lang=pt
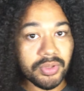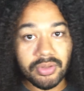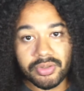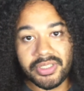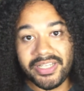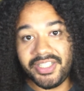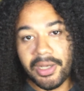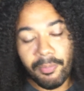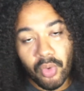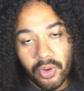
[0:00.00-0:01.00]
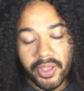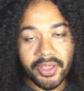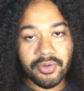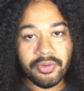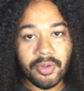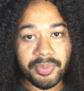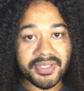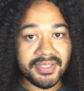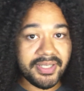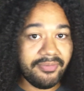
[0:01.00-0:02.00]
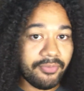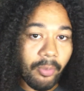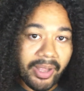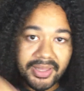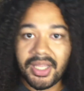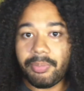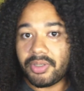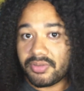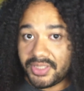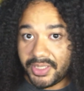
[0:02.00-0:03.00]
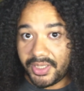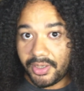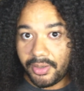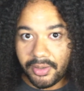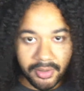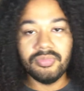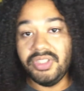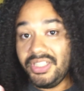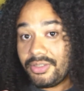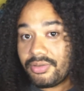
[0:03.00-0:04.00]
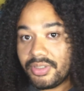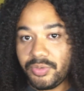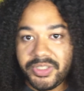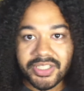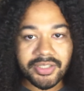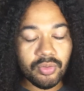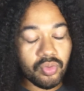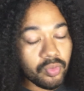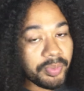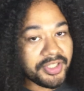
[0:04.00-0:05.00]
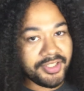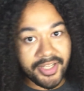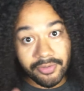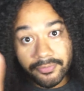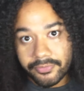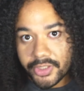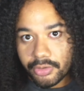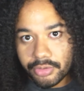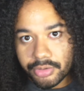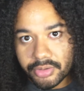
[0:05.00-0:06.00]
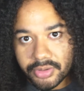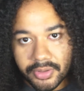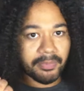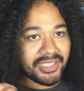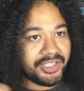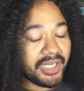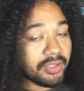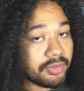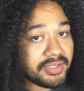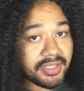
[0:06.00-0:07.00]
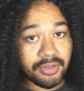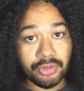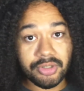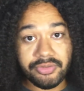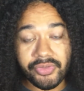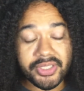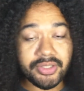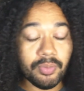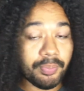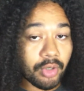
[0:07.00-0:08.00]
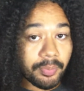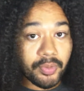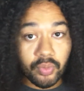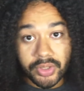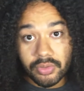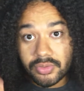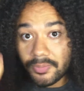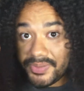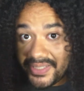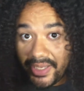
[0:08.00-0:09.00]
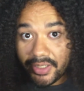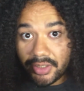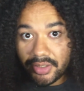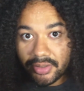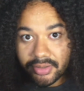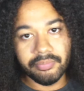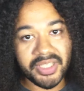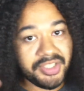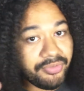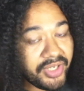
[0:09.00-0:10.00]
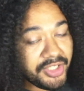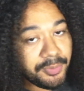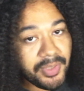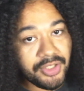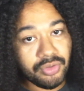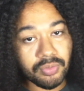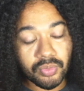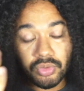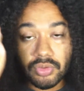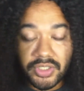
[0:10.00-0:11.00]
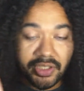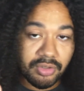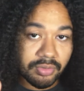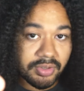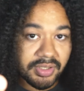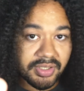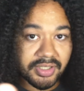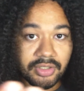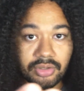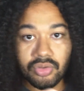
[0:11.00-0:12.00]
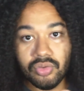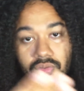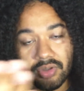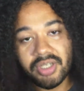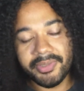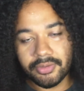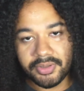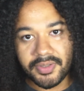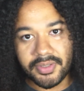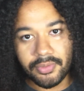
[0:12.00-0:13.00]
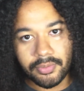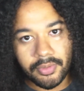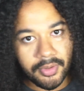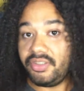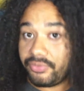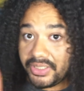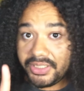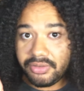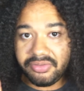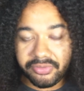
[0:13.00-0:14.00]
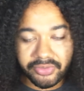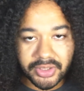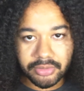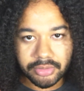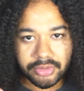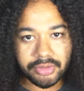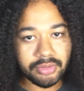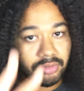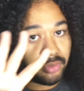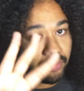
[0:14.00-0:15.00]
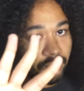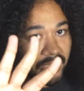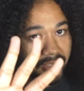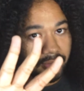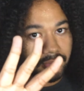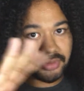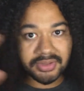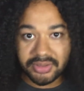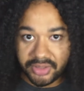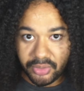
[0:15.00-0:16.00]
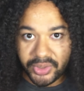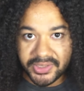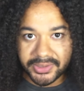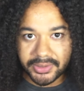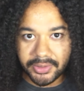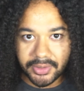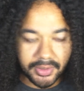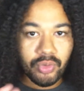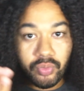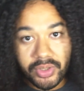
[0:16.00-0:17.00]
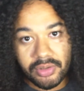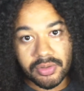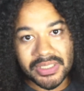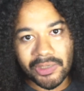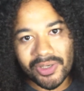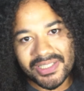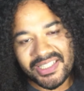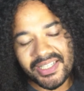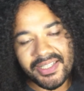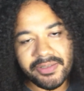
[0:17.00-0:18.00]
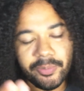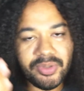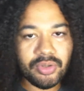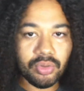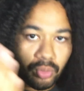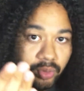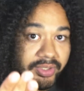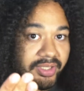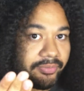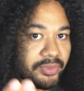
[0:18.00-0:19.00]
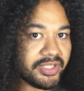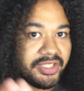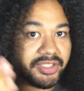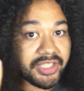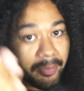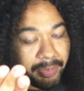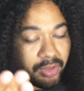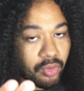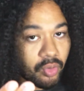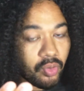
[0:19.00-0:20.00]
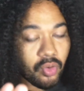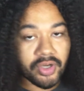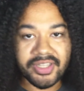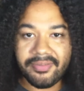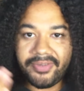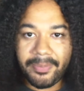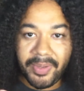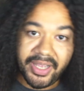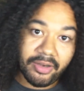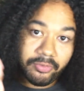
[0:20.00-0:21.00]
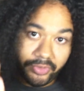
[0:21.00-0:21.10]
o Windows 10 já morreu e eu precisei formatar para consertar. E isso não tinha sido culpa de nenhum vírus, mas de atualizações vindas do próprio Windows Update, mas diferentemente do mundo Linux, isso nunca me aconteceu. E falando em vírus, quarto, segurança. No Windows é quase certeza absoluta que você já pegou ou ainda vai pegar um